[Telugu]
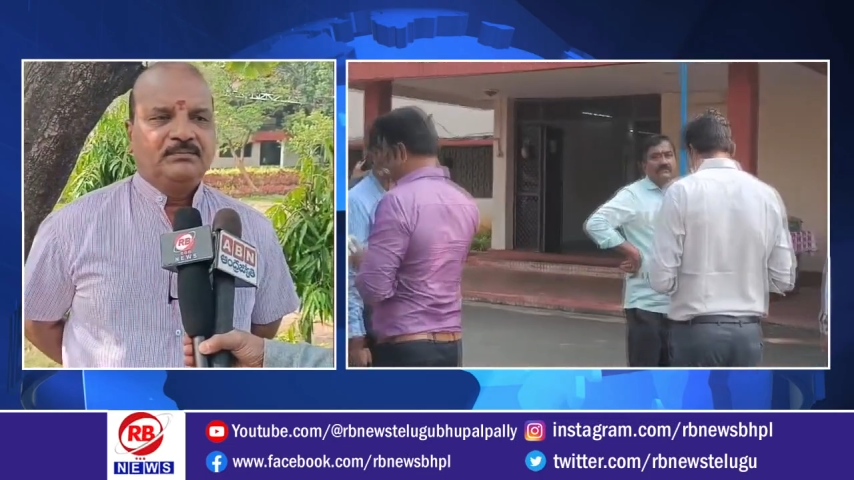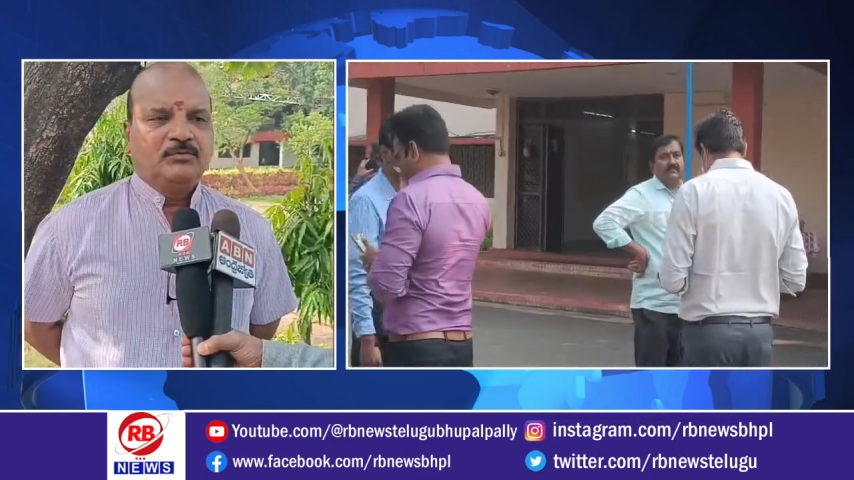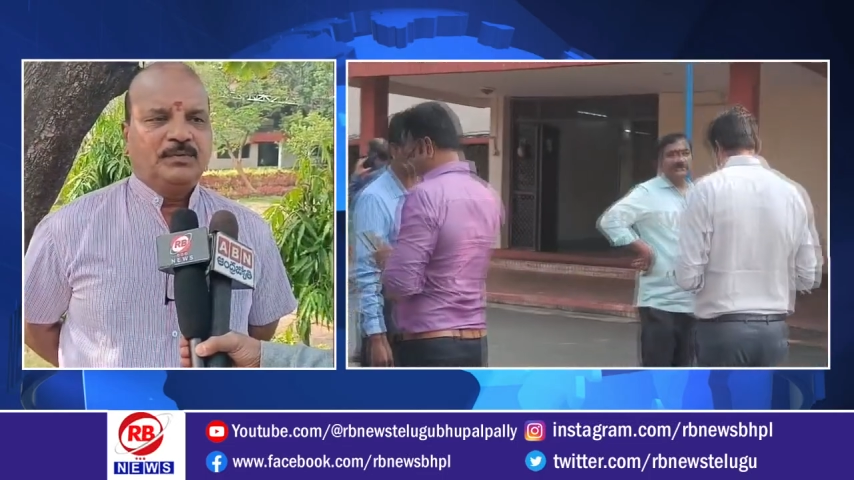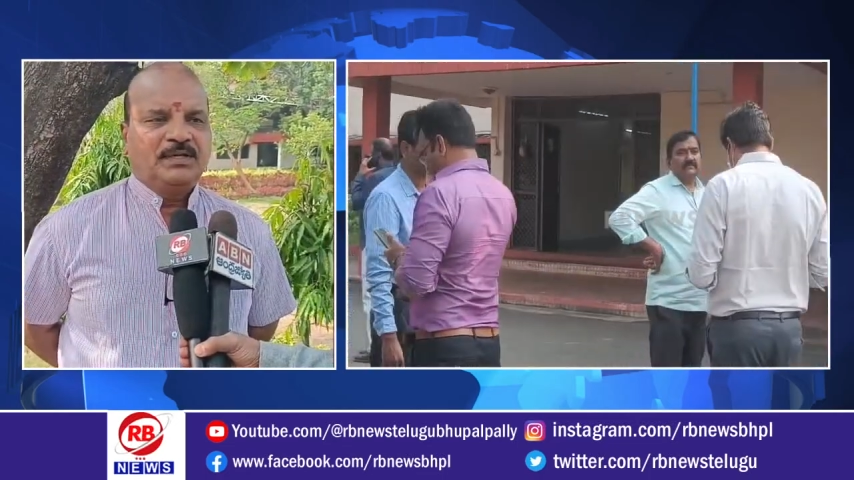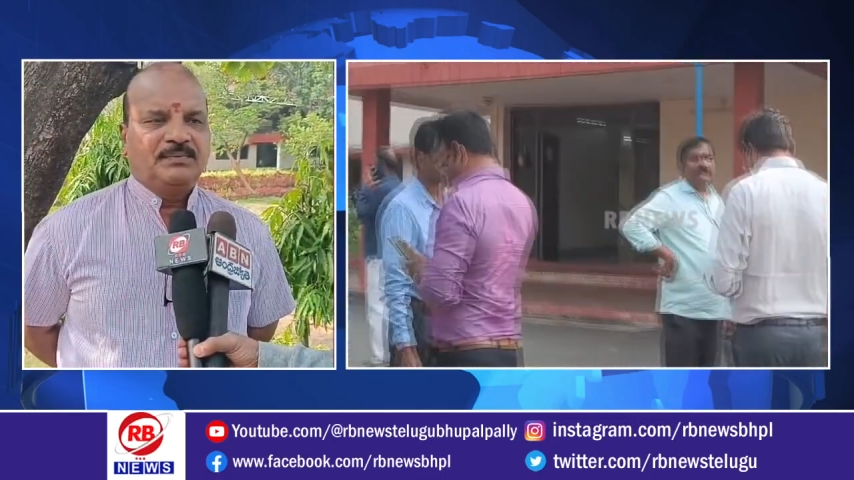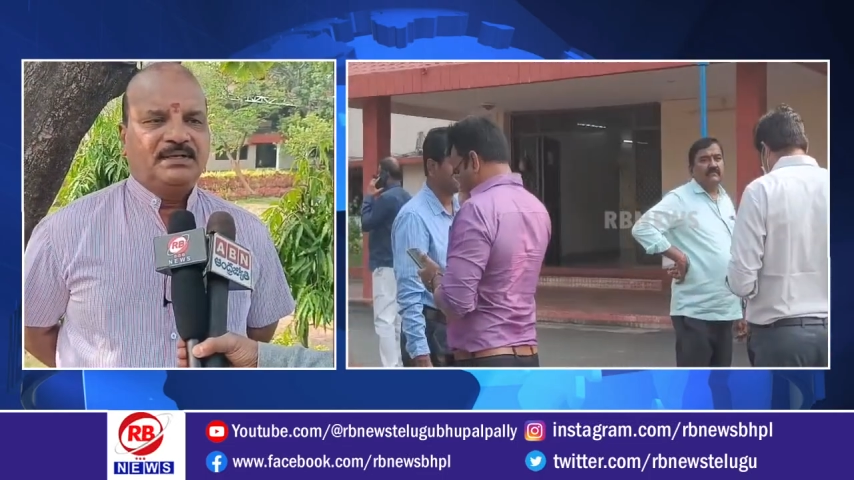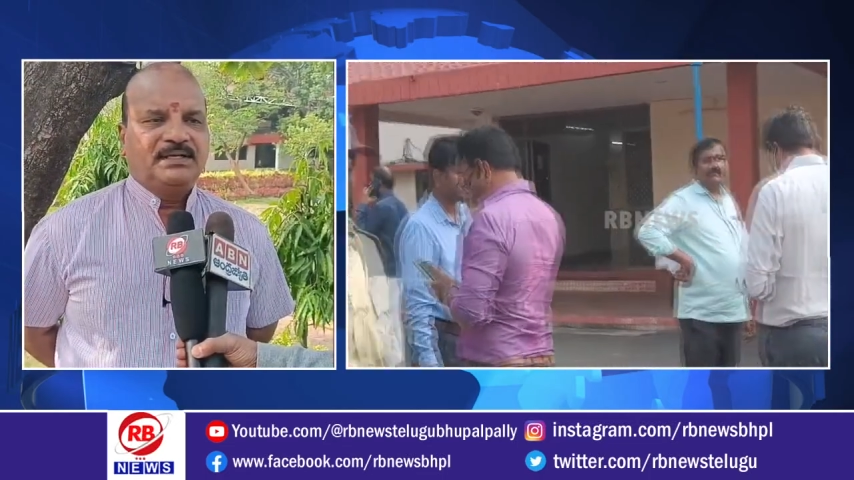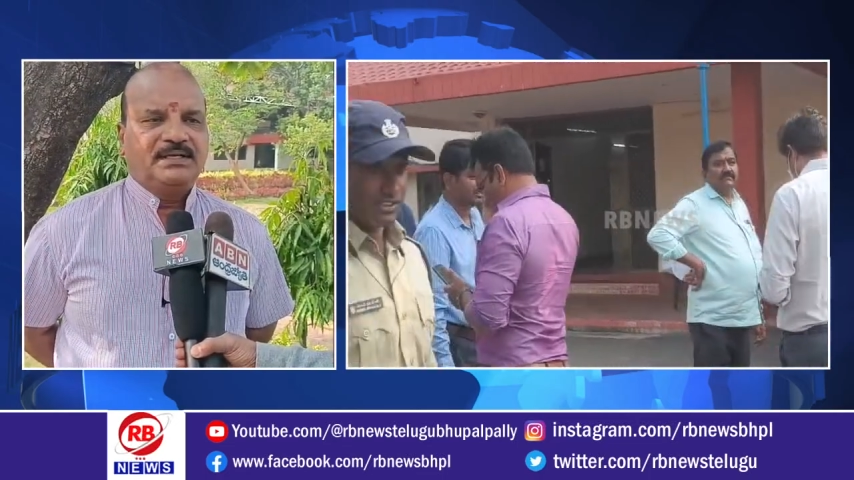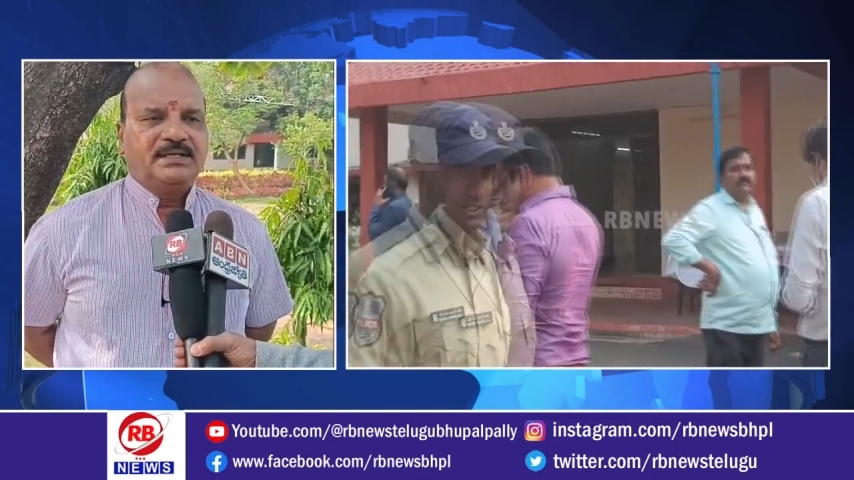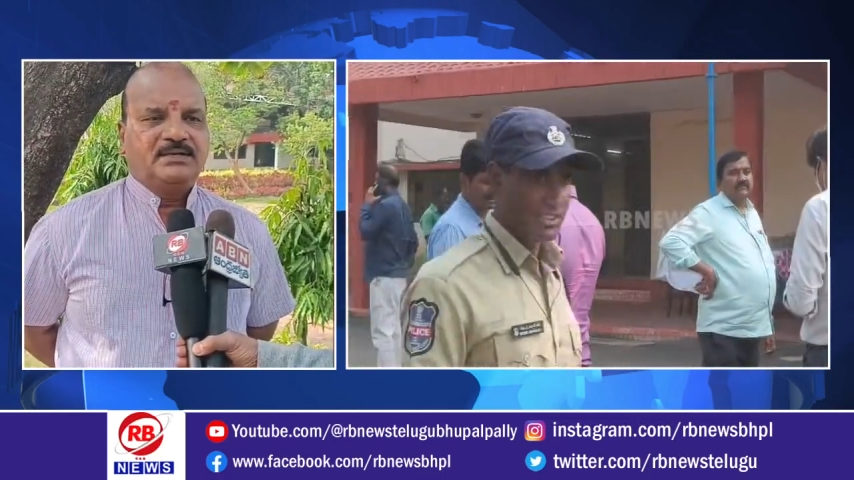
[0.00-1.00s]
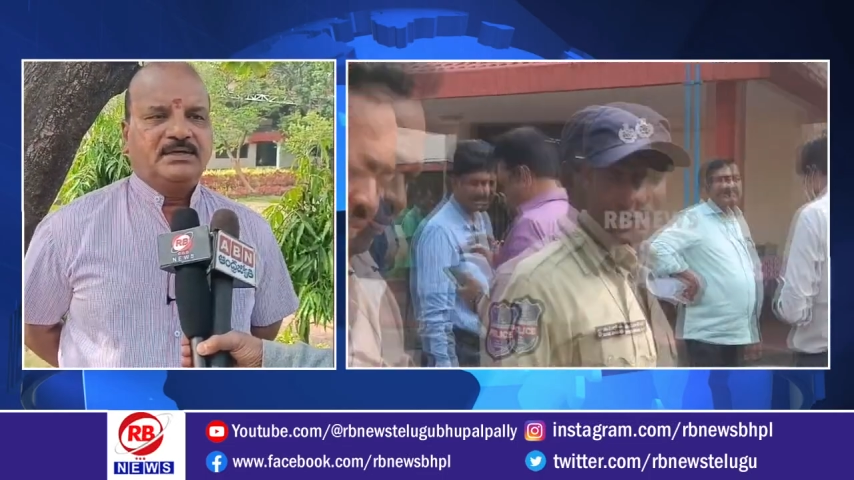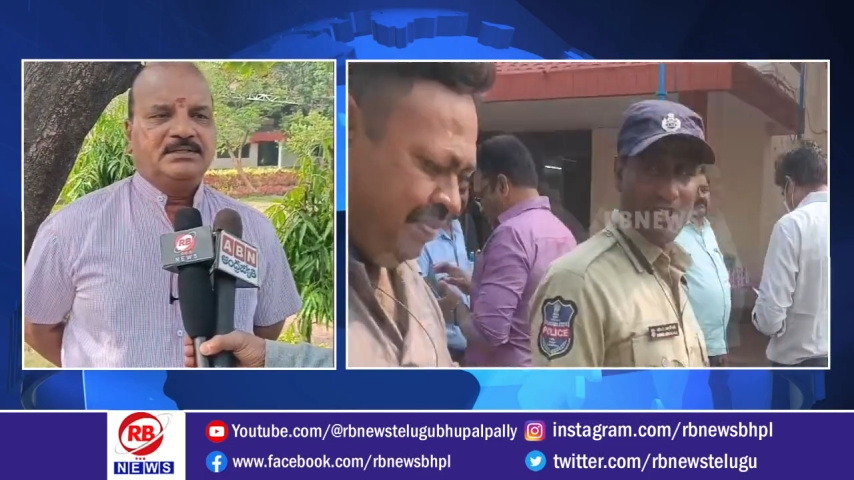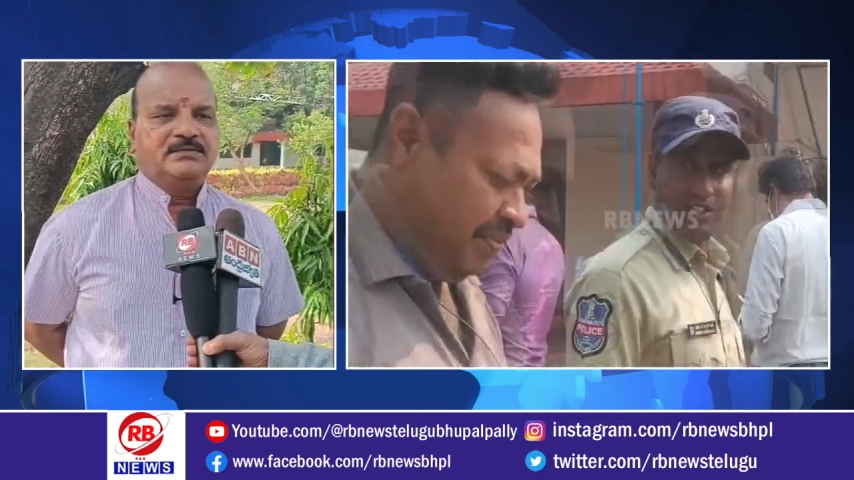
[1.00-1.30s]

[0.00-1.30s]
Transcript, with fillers: భూపాలపల్లి ఏరియాలో ఐదు